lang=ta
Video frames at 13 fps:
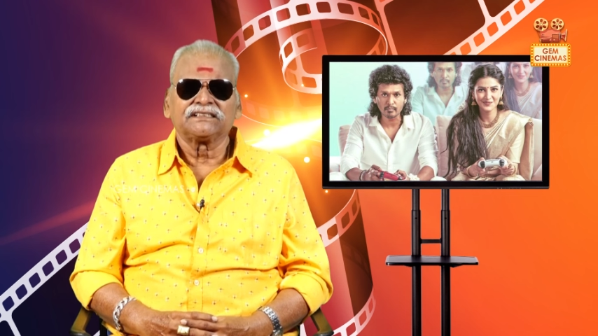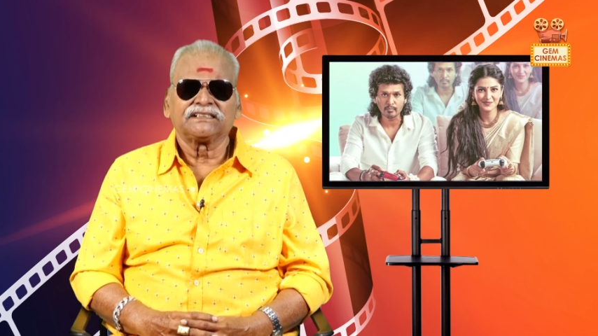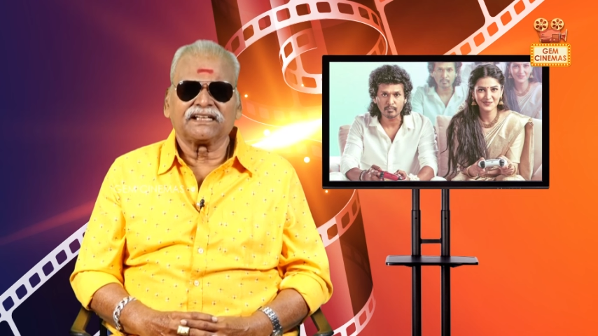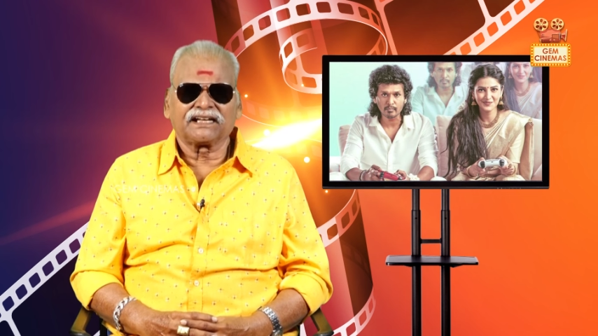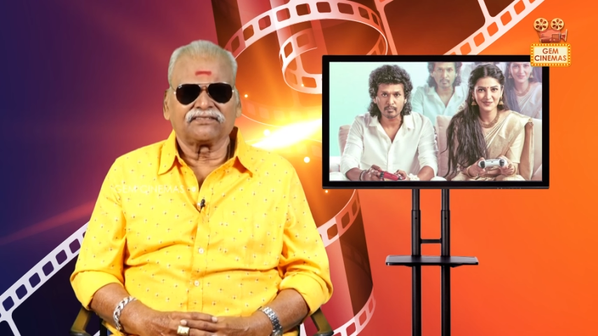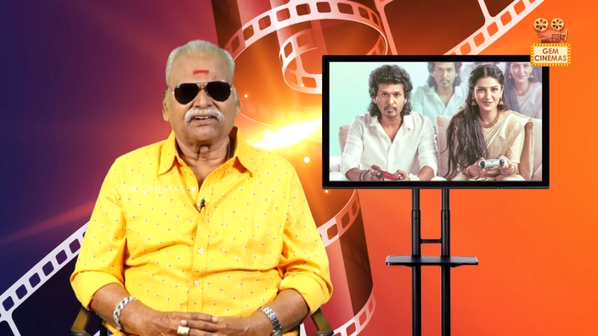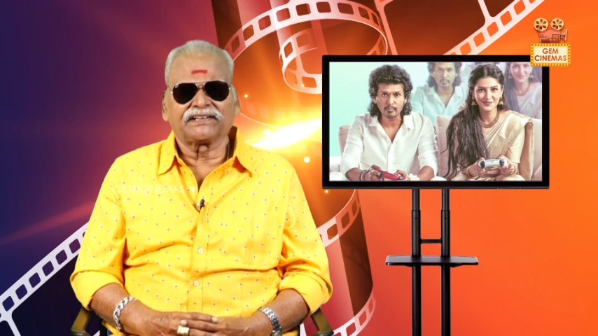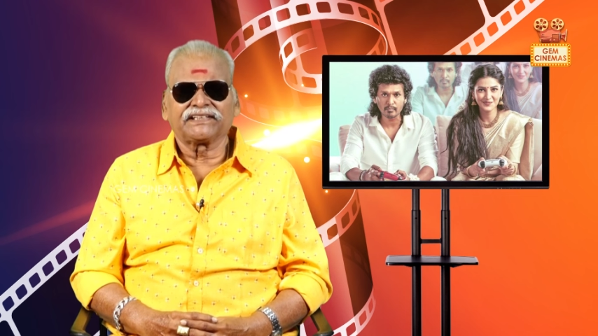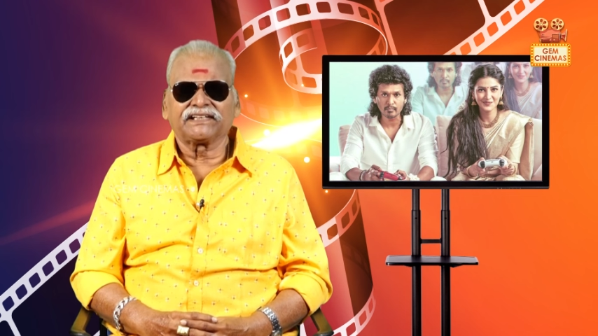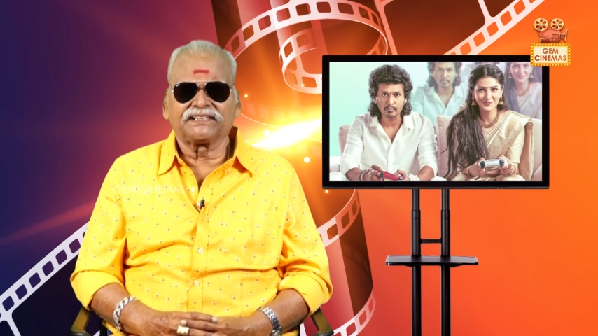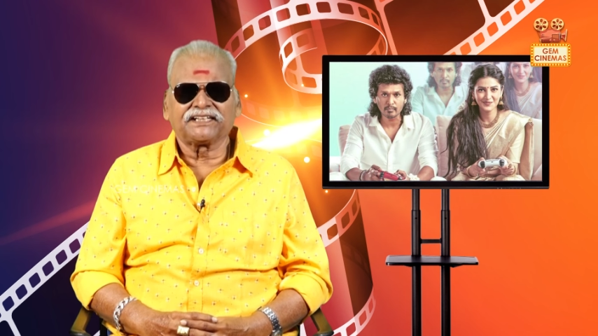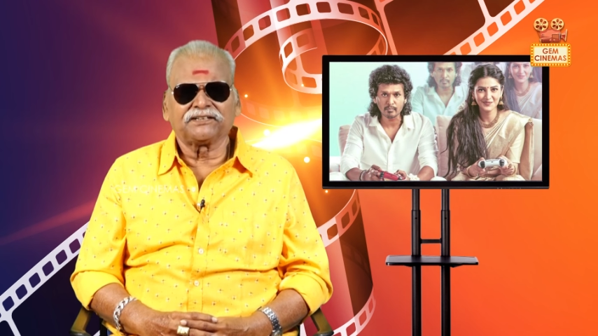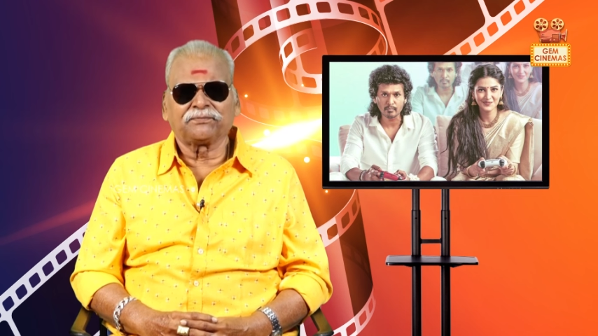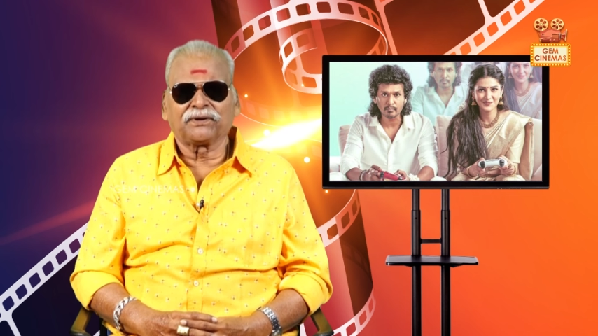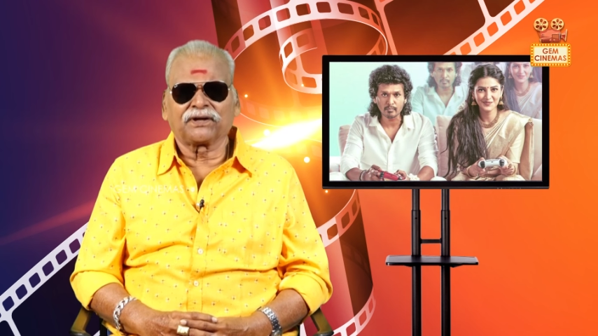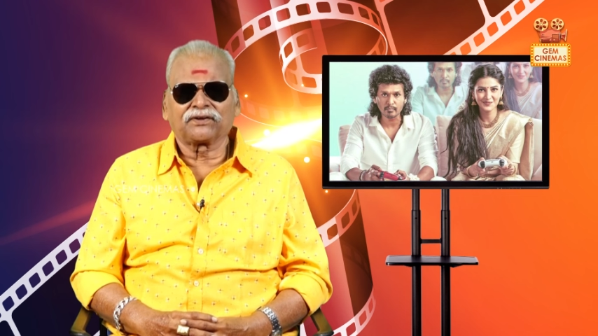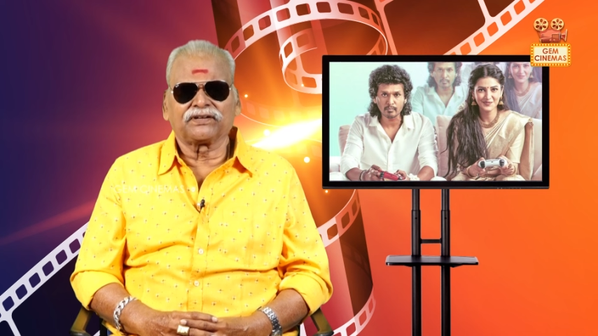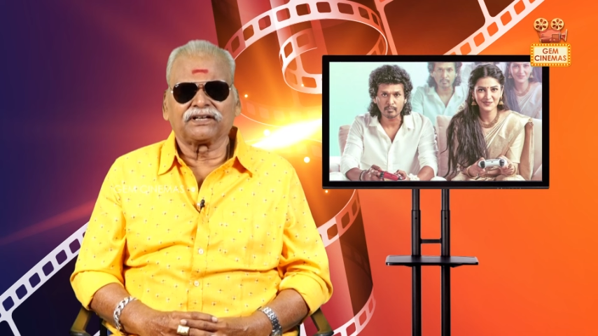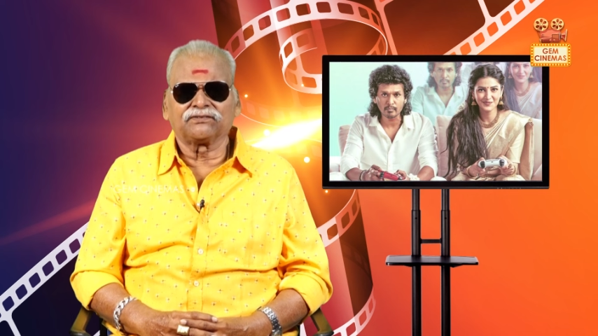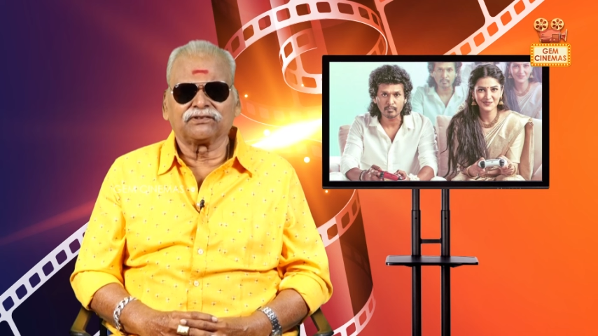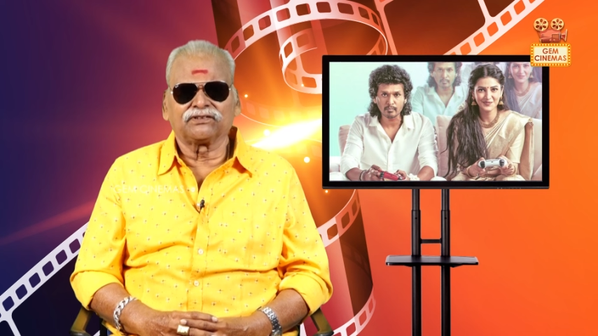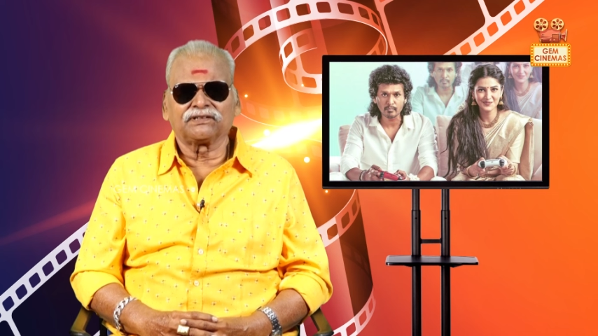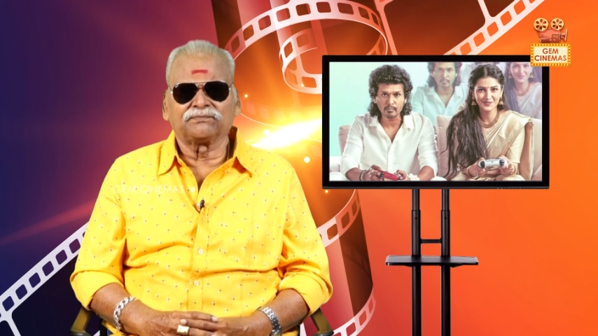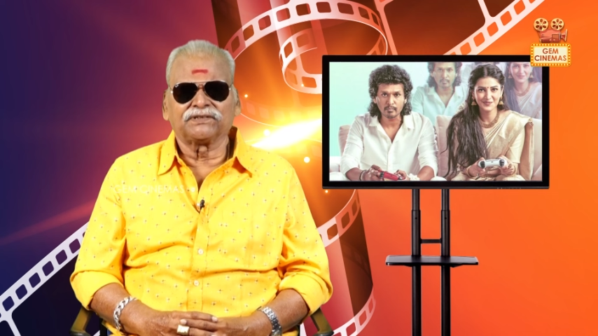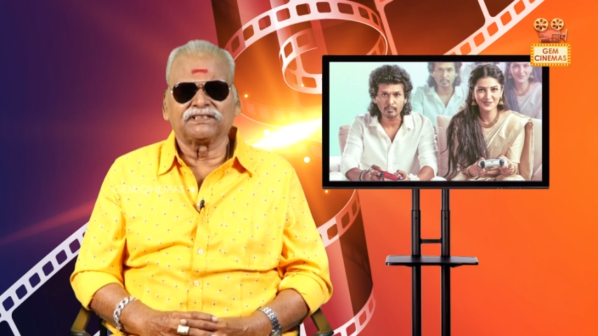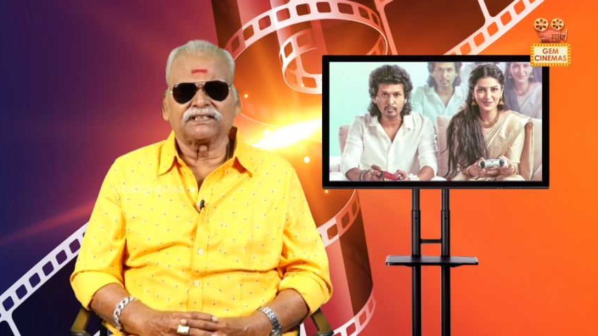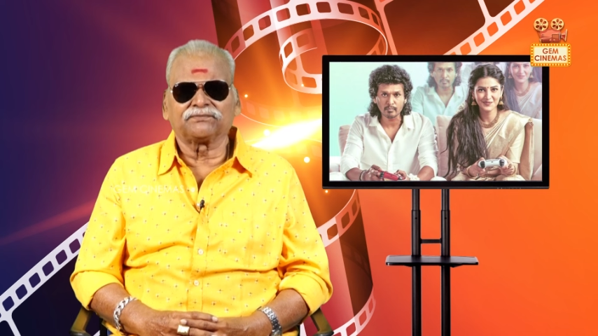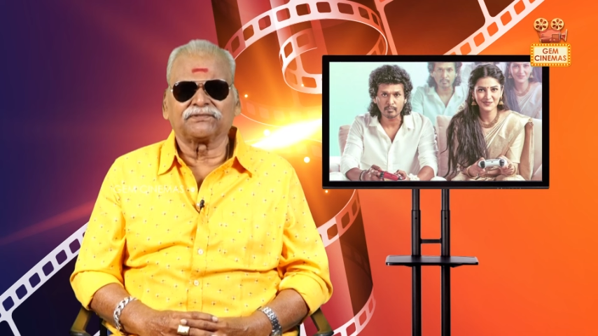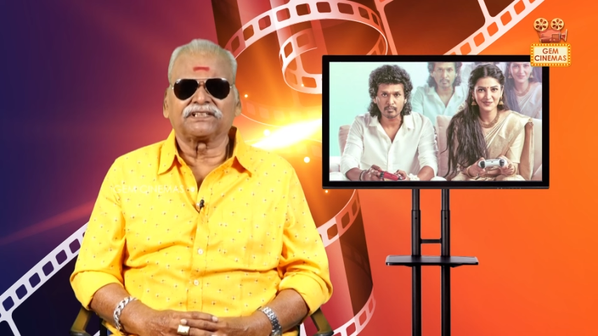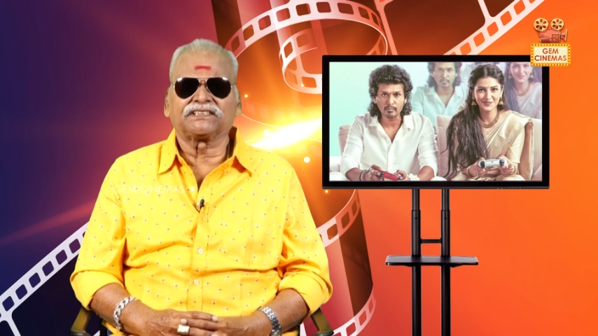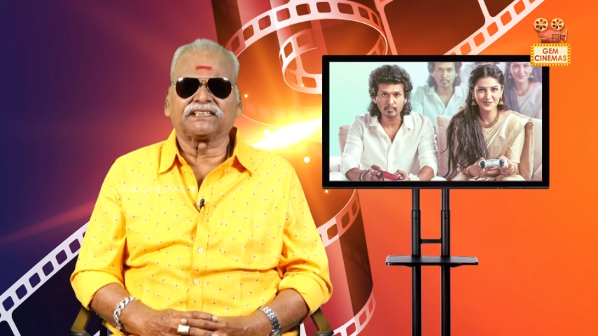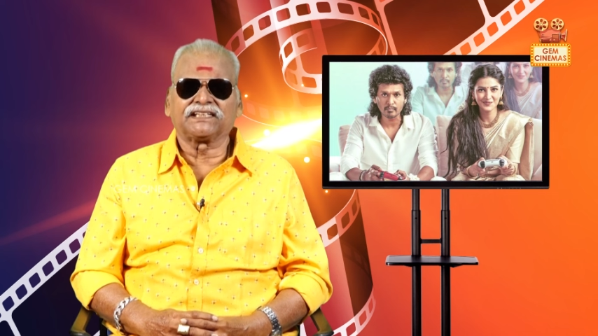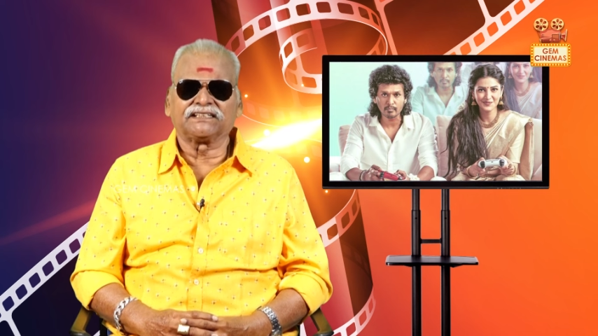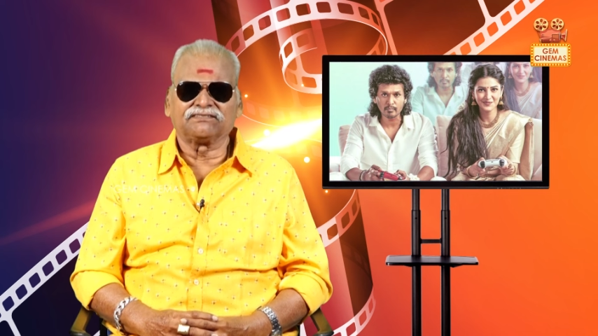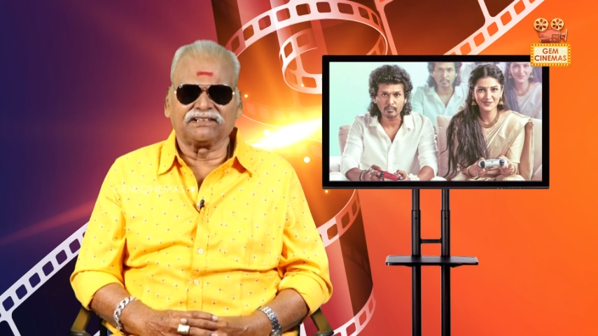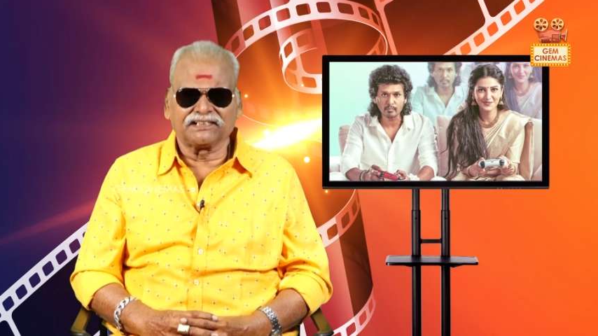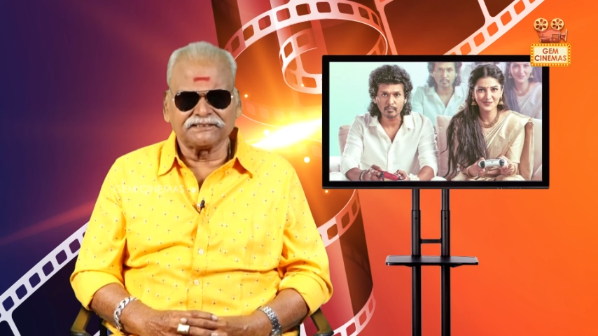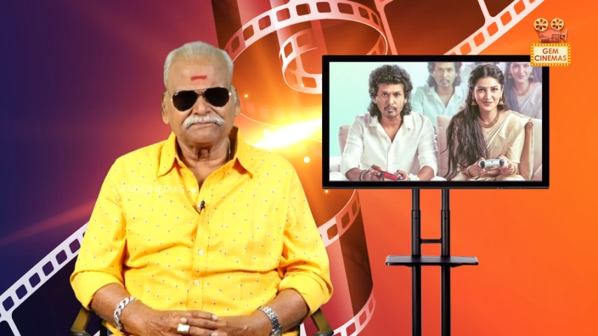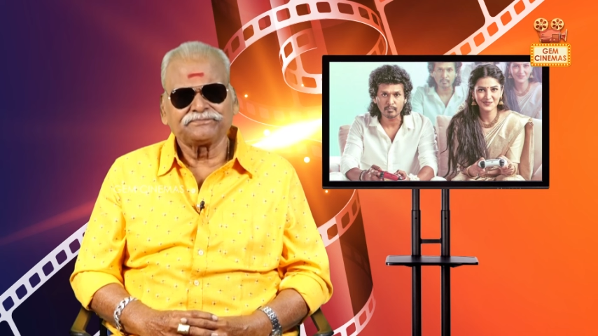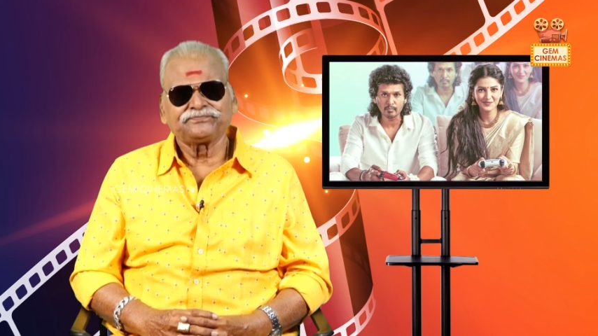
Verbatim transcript: நிறைய வாங்கி கட்டியிருப்பாரோ என்னவோ என்பது நமக்கு தெரியவில்லை